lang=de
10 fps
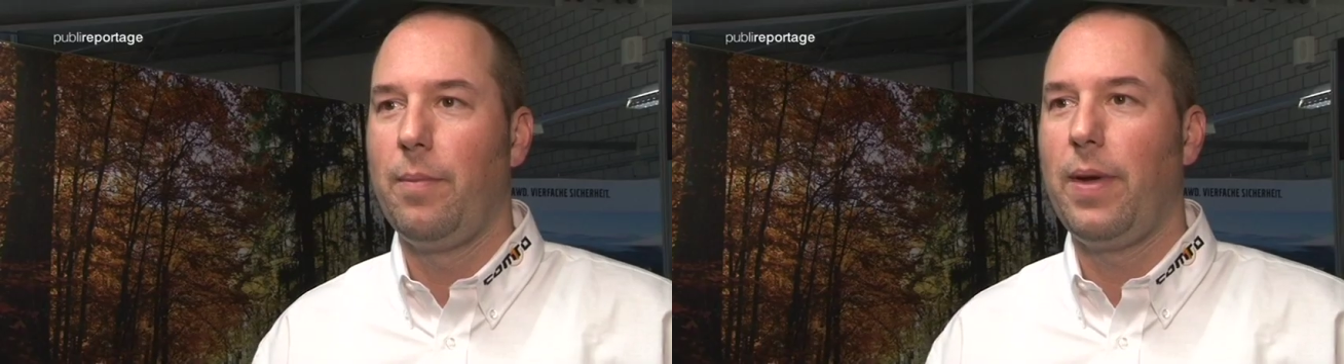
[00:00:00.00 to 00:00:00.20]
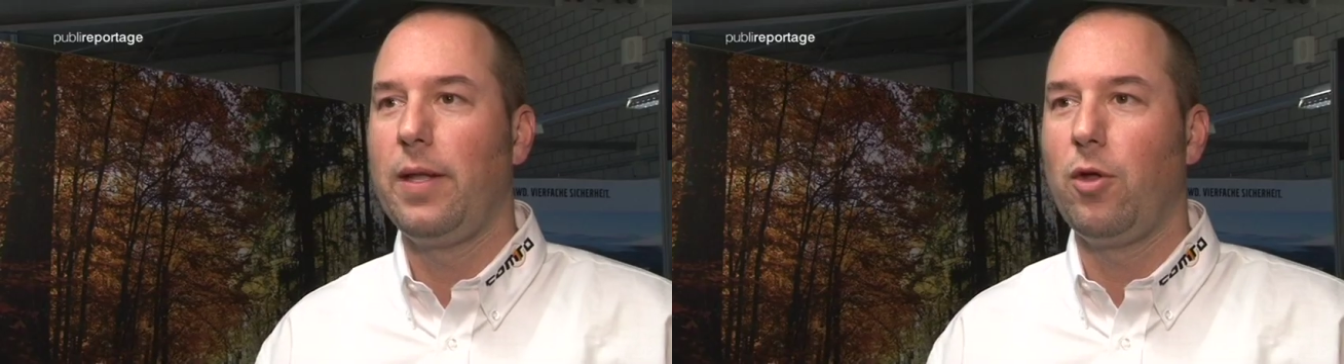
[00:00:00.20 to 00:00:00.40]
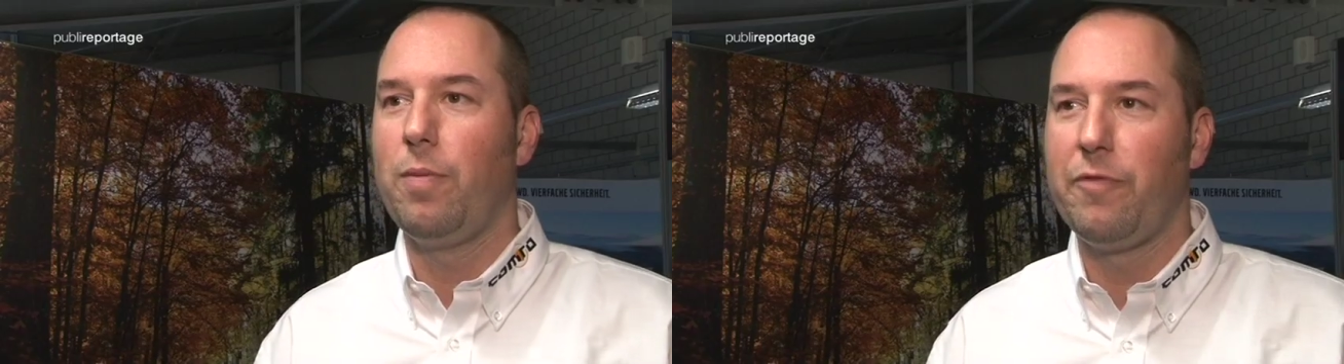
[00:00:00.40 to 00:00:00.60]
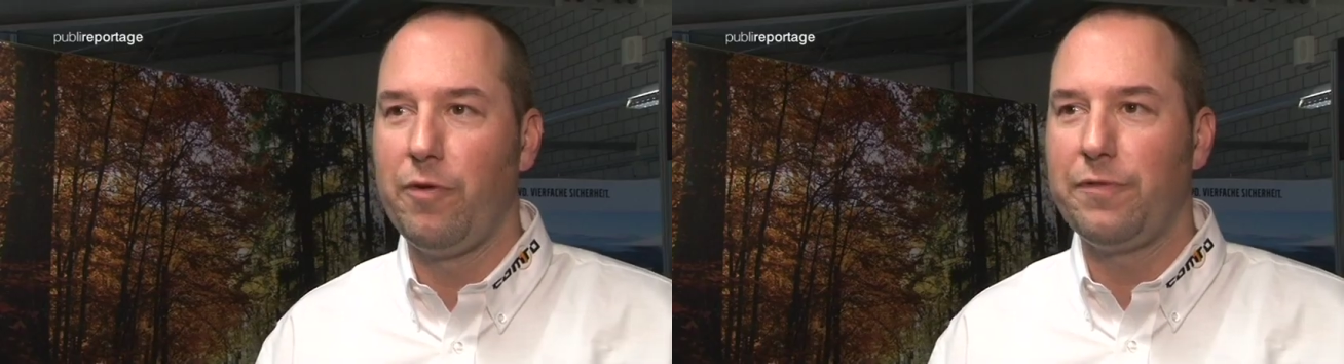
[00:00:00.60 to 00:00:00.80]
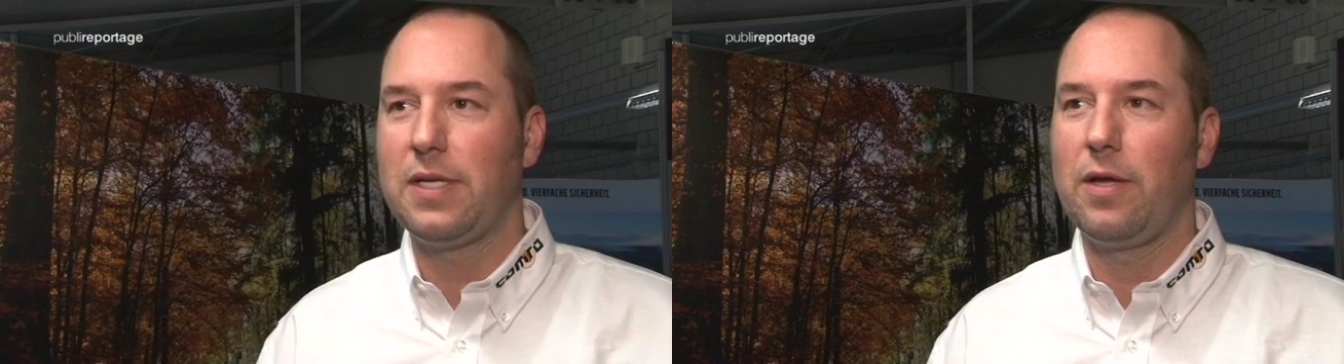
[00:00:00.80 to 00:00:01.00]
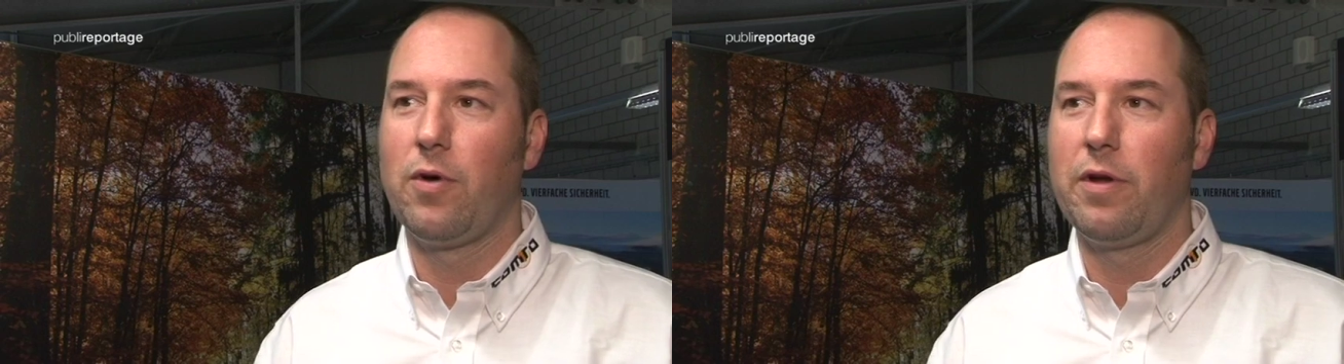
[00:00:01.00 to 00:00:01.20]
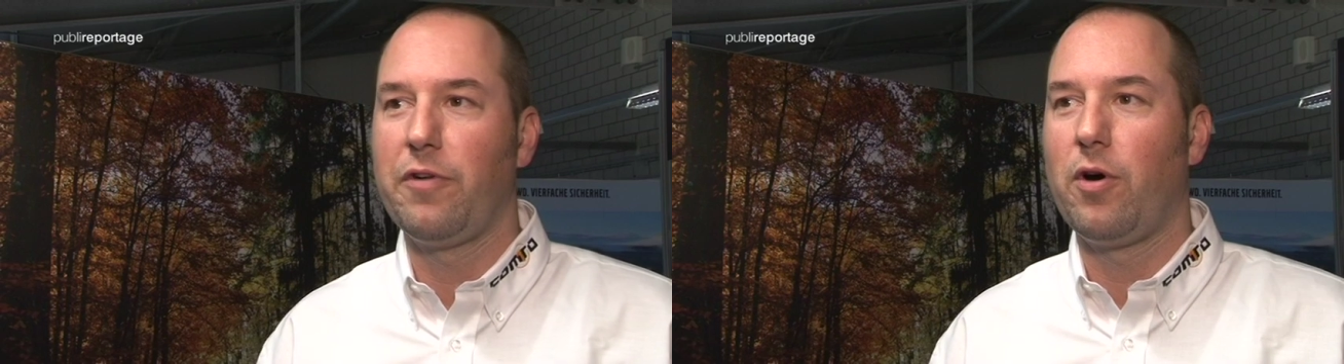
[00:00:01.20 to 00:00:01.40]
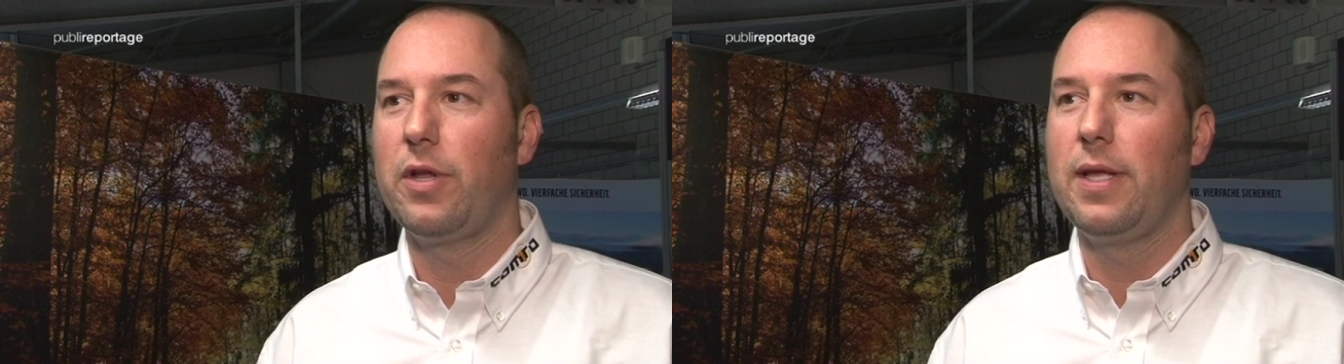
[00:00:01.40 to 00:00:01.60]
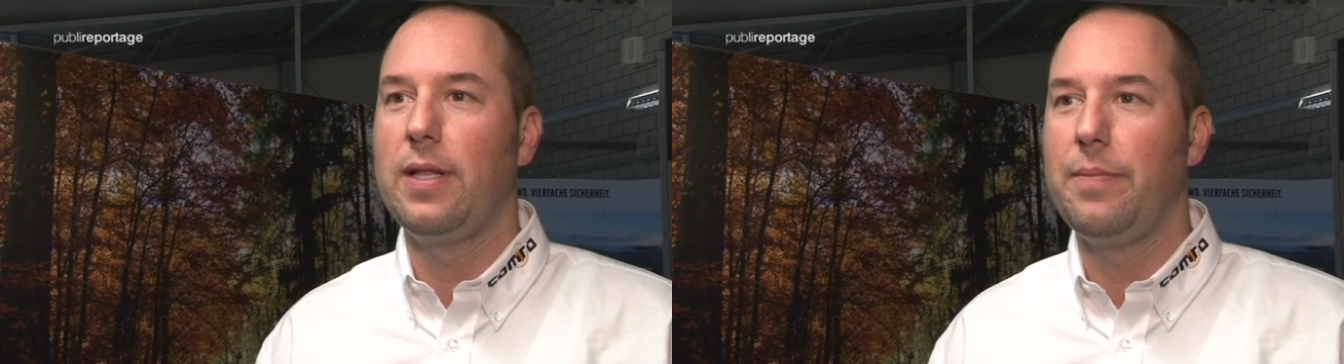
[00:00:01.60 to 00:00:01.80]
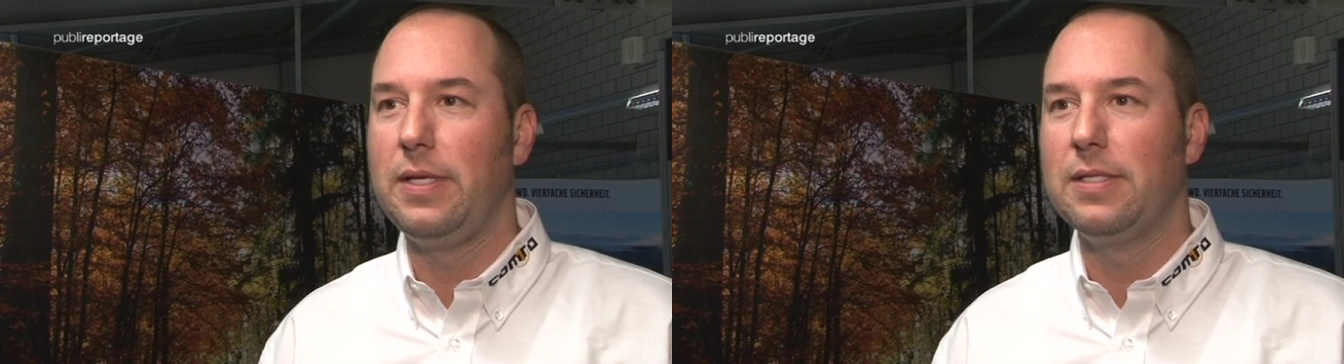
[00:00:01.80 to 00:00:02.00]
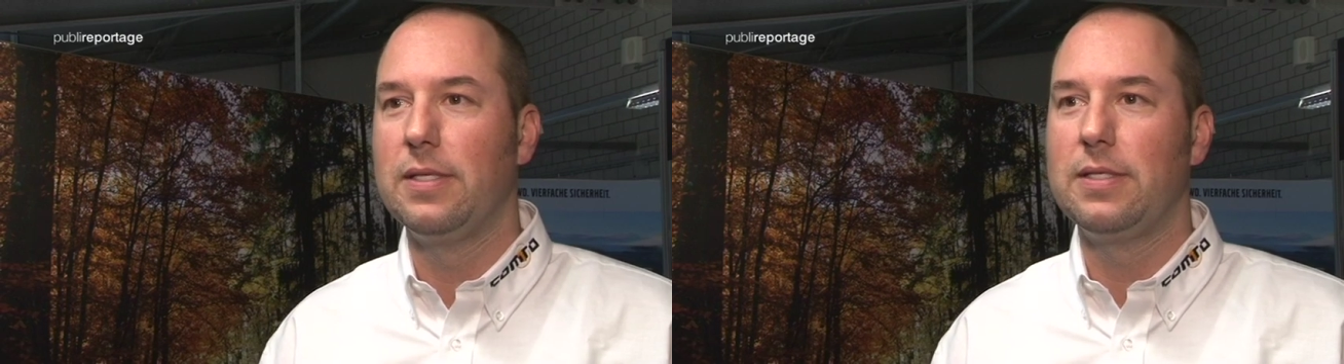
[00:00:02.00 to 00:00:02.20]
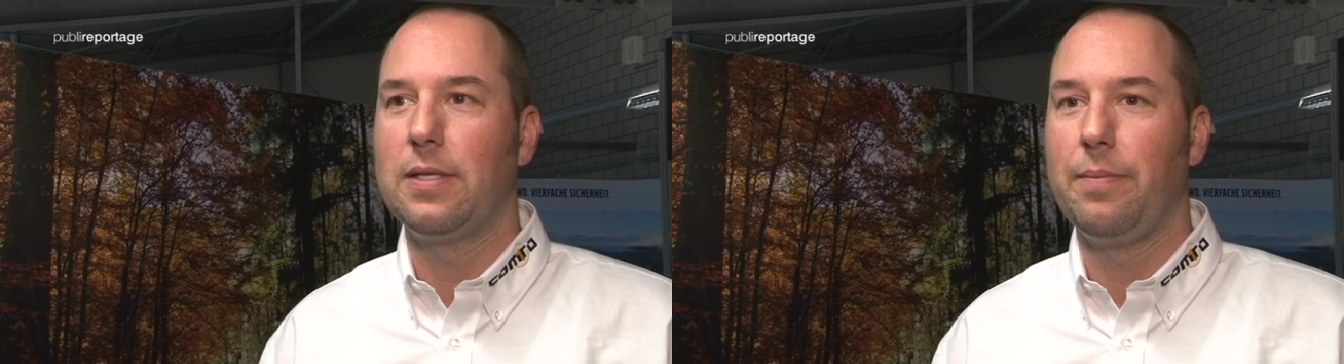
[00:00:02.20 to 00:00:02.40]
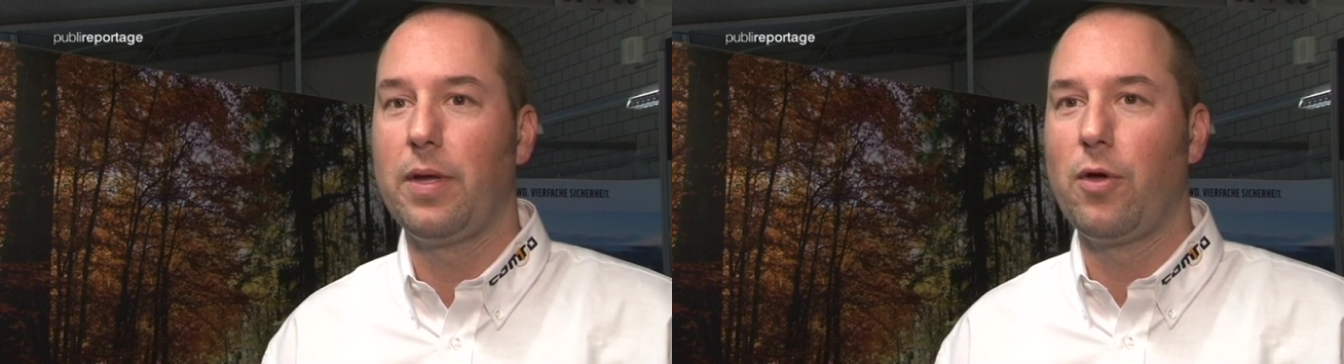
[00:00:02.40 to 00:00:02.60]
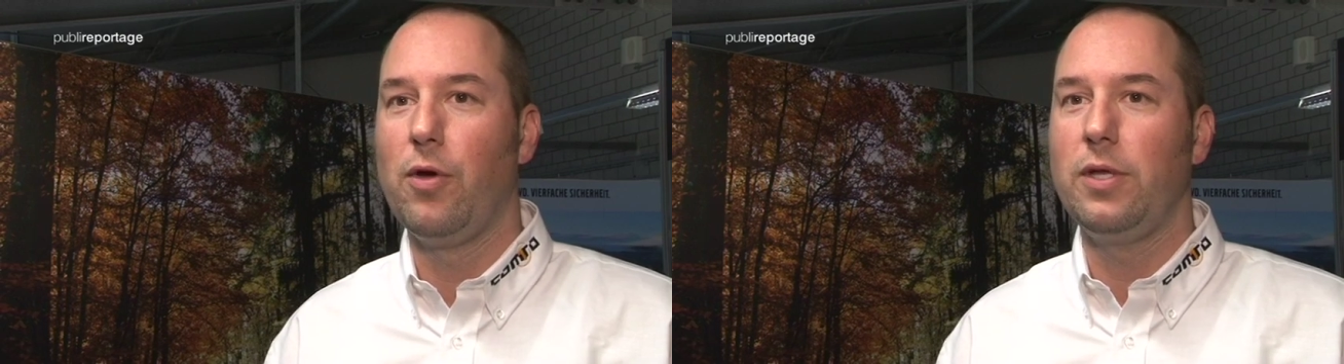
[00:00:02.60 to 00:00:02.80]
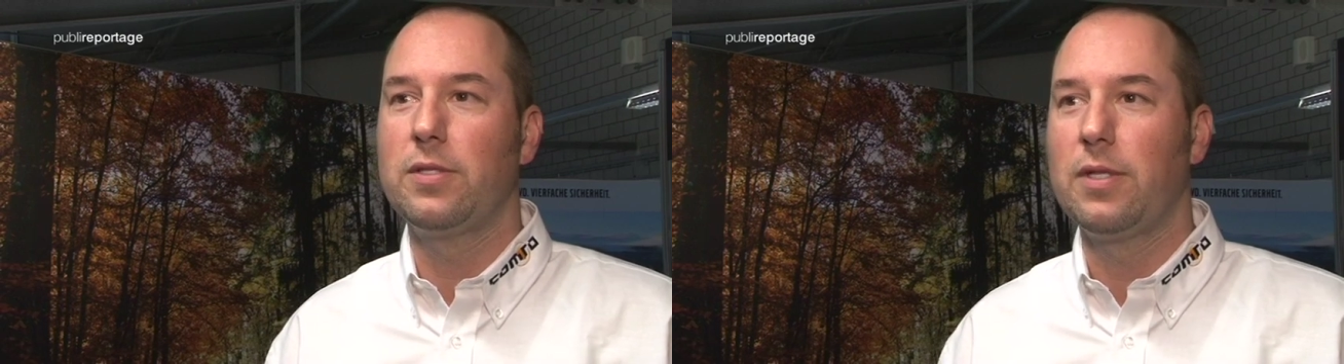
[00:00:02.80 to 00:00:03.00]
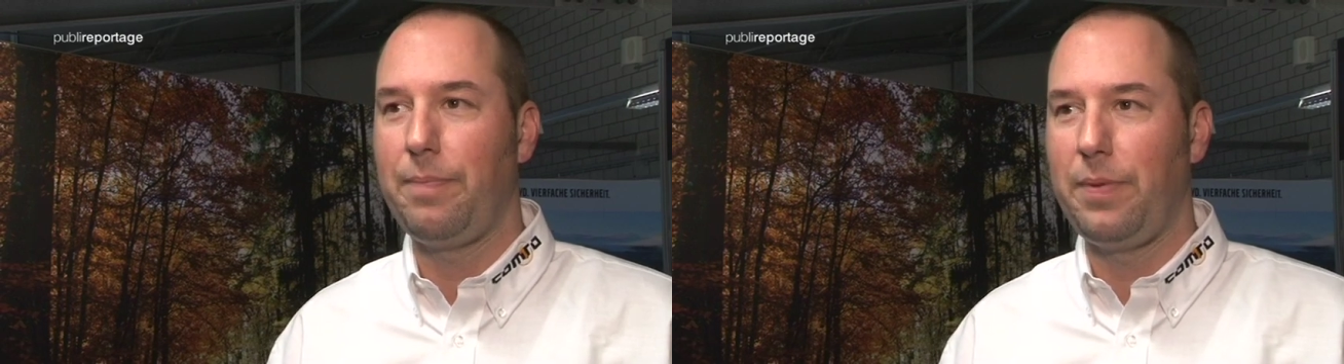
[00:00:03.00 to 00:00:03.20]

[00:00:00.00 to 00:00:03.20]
Wir haben über 15 Jahre Erfahrung in dem Business. Wir gehören zu den